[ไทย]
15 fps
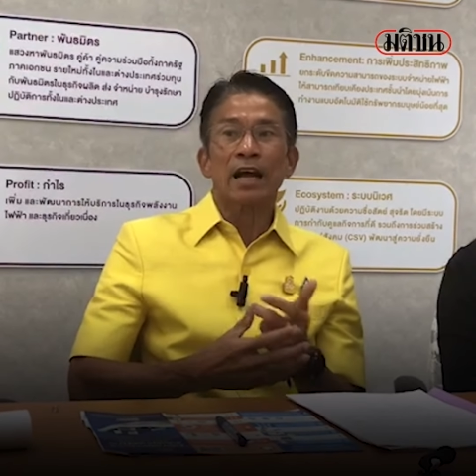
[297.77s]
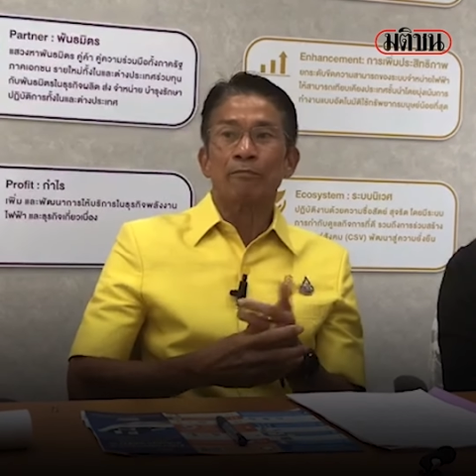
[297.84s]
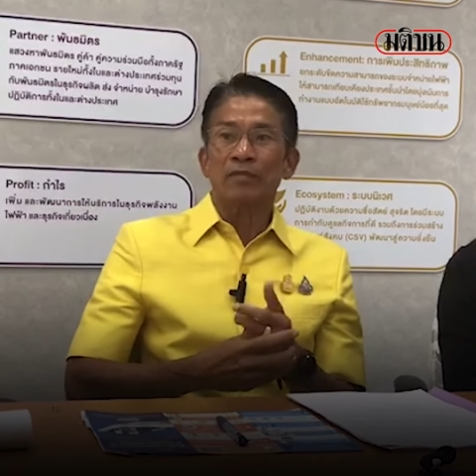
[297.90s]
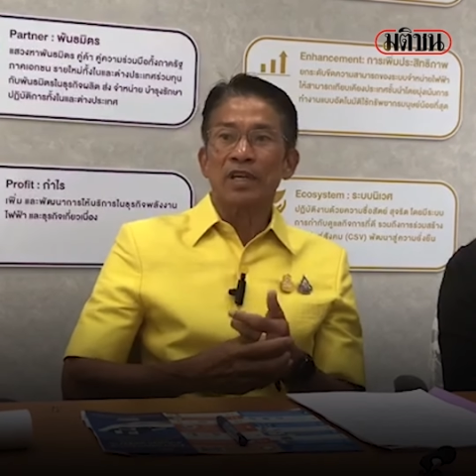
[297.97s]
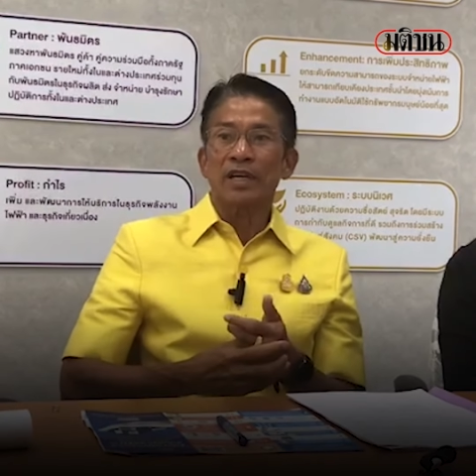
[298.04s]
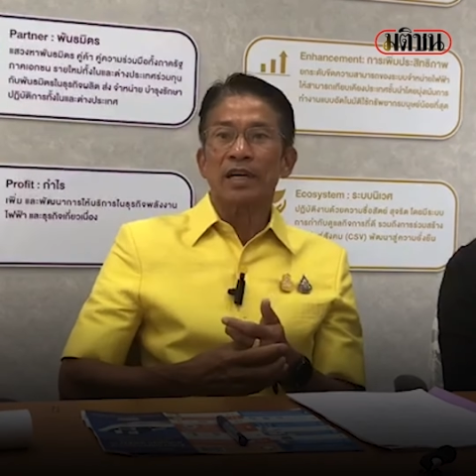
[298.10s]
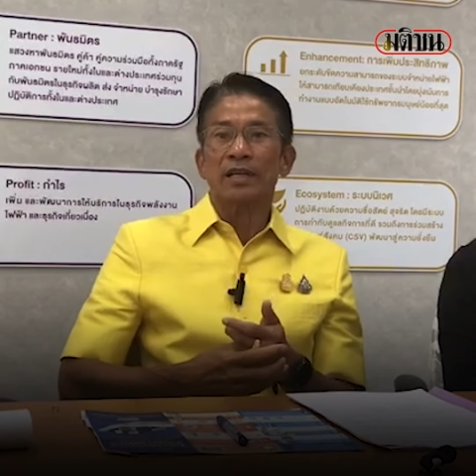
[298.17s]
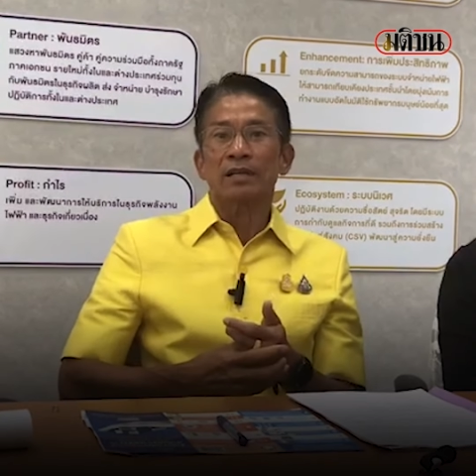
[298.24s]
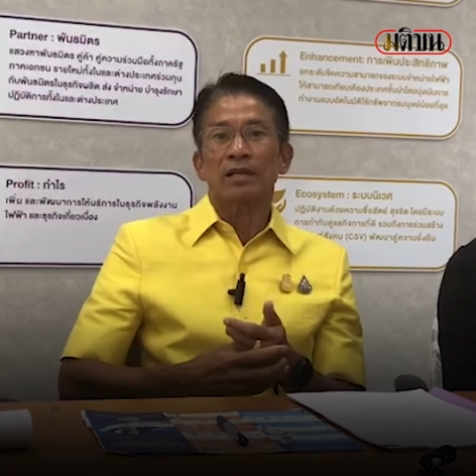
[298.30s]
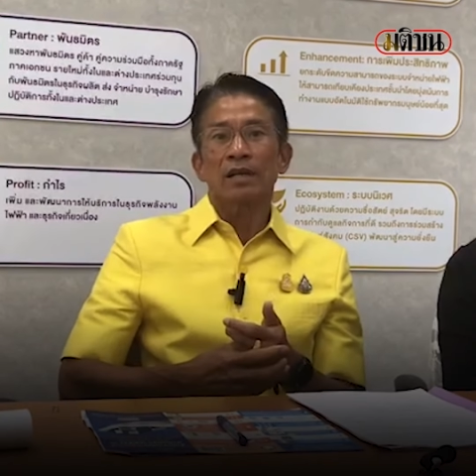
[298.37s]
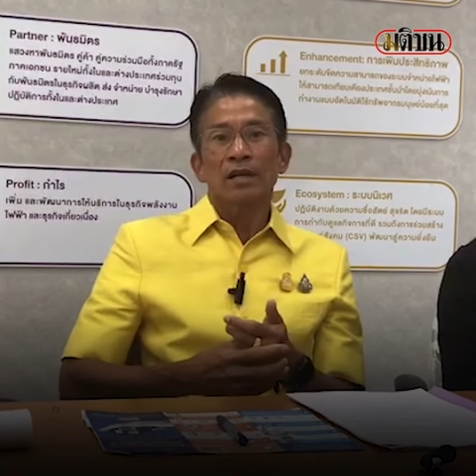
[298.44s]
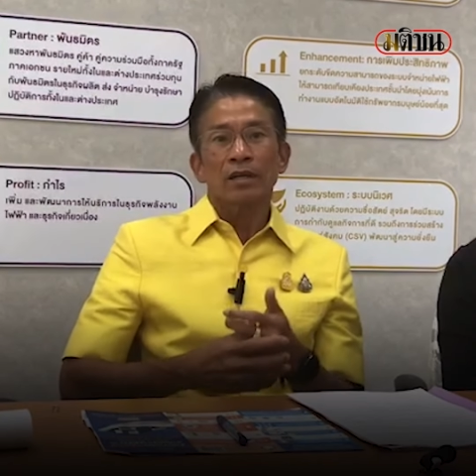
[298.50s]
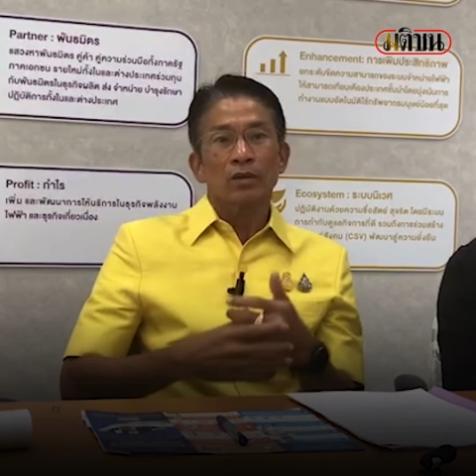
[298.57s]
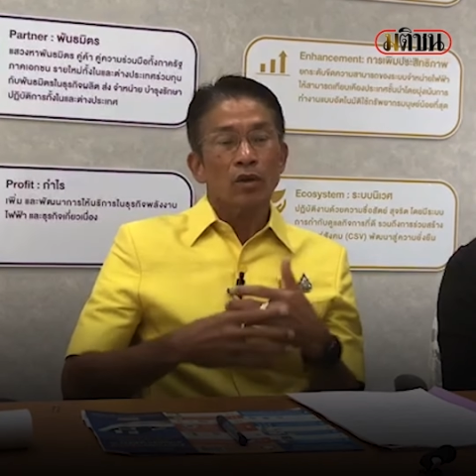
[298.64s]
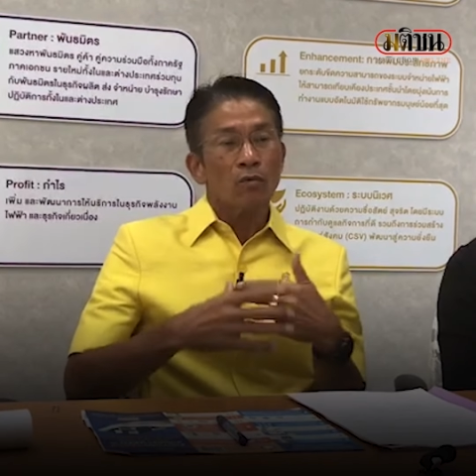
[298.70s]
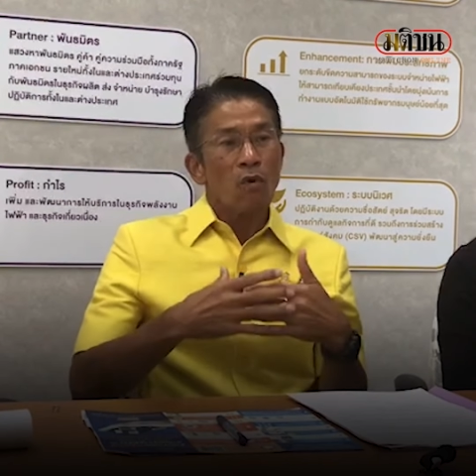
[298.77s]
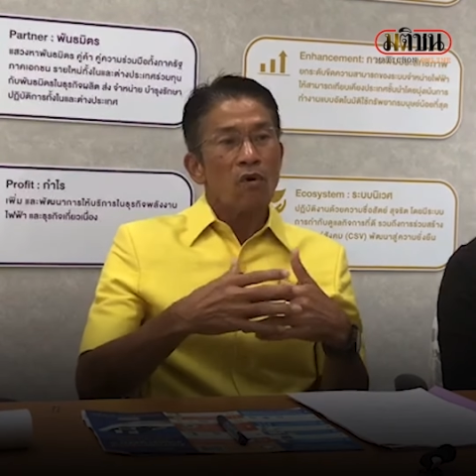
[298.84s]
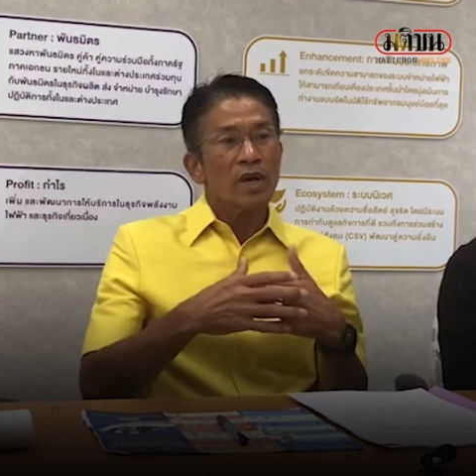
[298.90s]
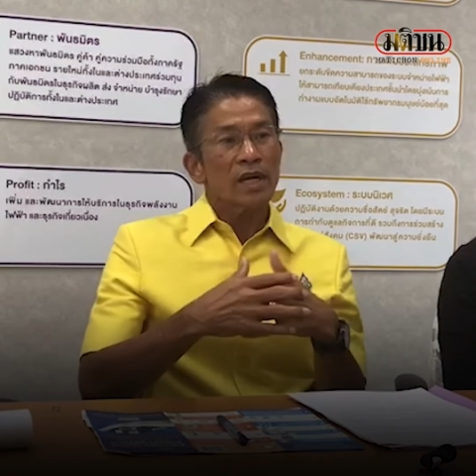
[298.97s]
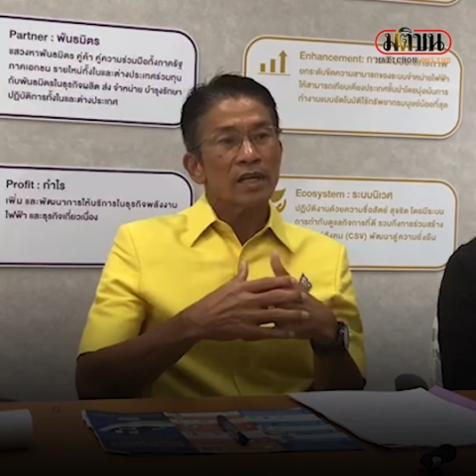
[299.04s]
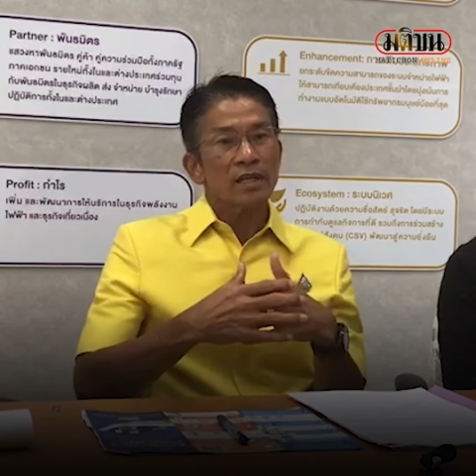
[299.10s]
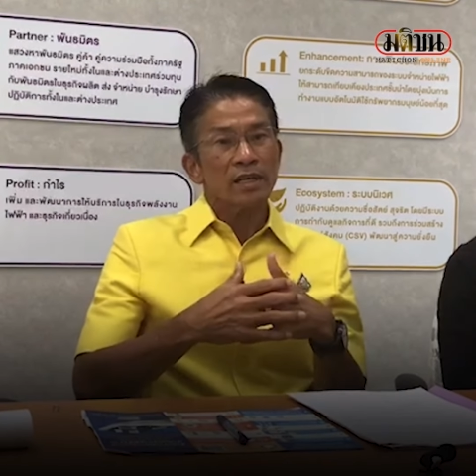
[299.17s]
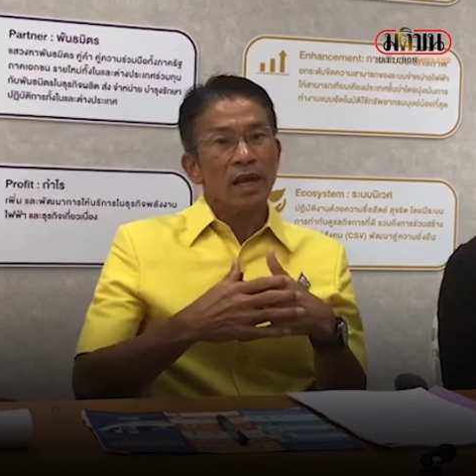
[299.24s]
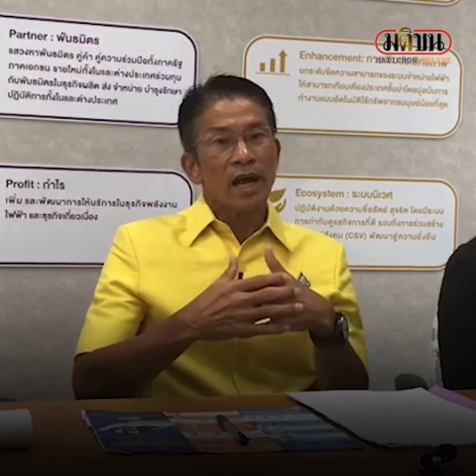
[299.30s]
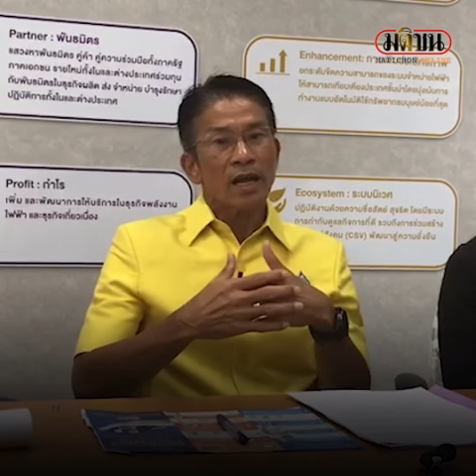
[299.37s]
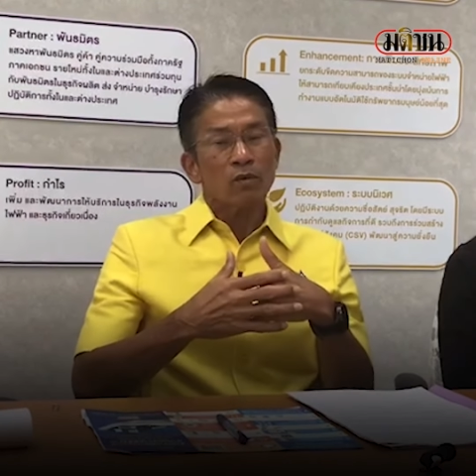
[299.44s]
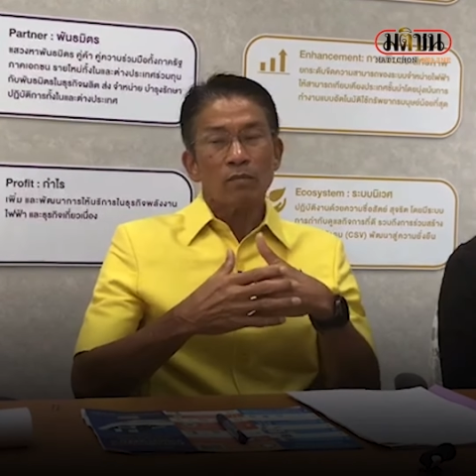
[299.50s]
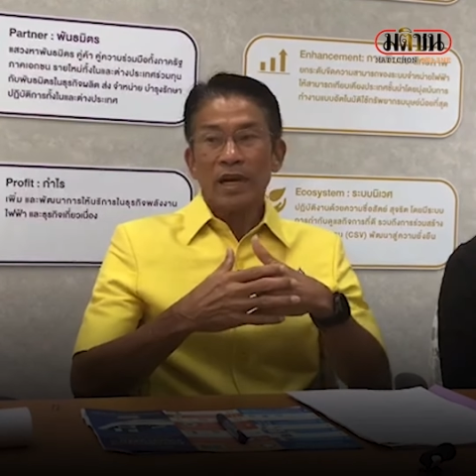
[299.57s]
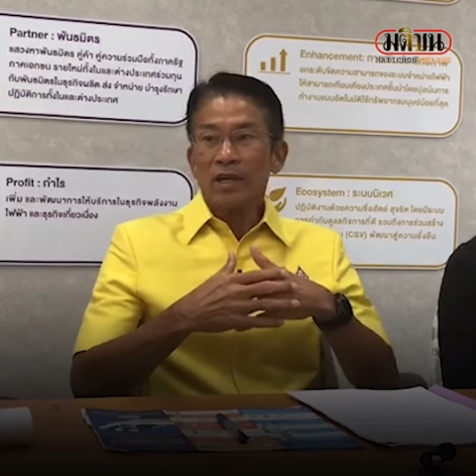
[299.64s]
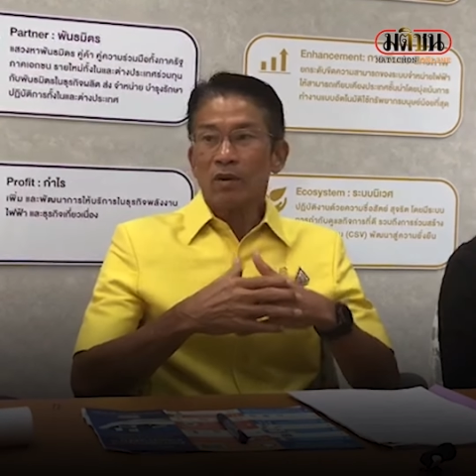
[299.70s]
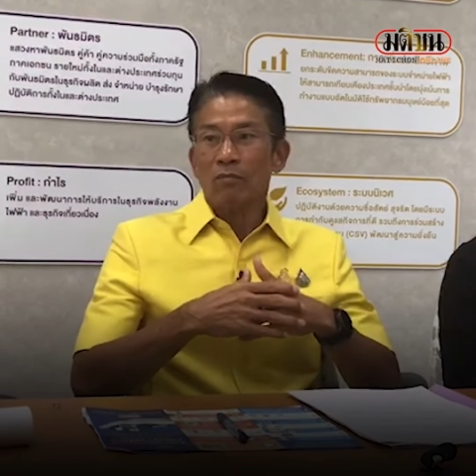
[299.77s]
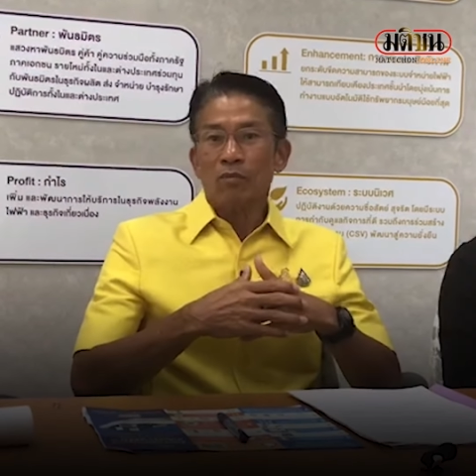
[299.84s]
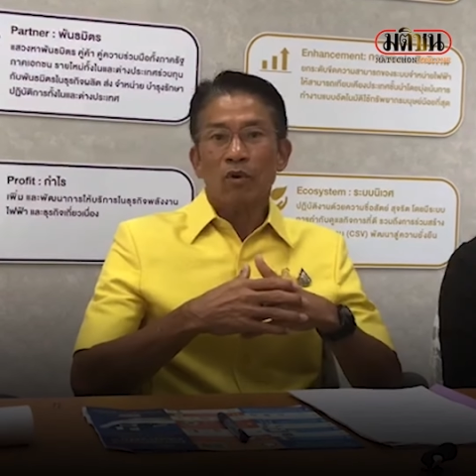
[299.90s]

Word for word: สามเดือนโดยวงเงินอนุมัติข